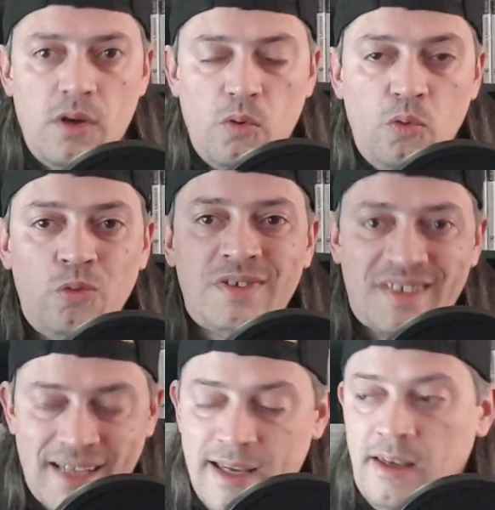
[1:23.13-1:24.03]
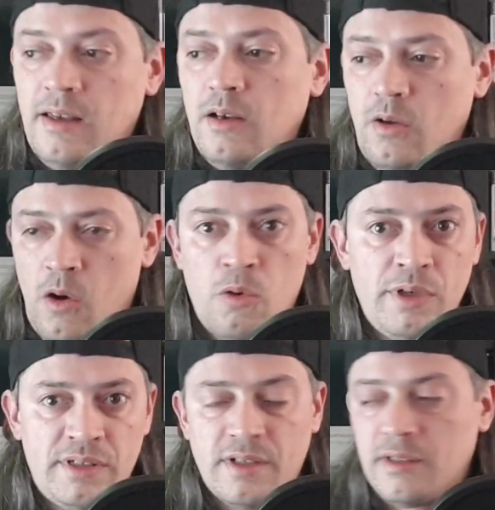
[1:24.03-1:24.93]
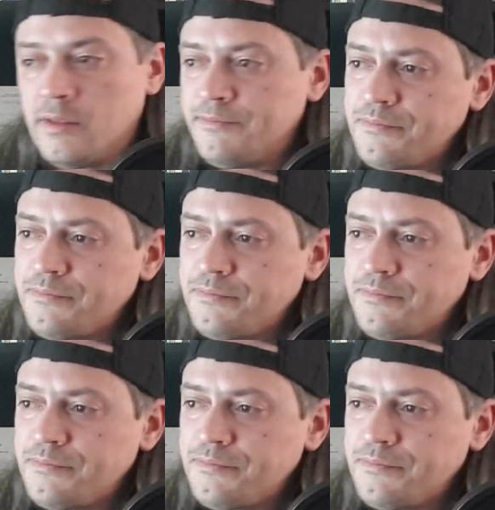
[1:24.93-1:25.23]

um 100 ao Returnal.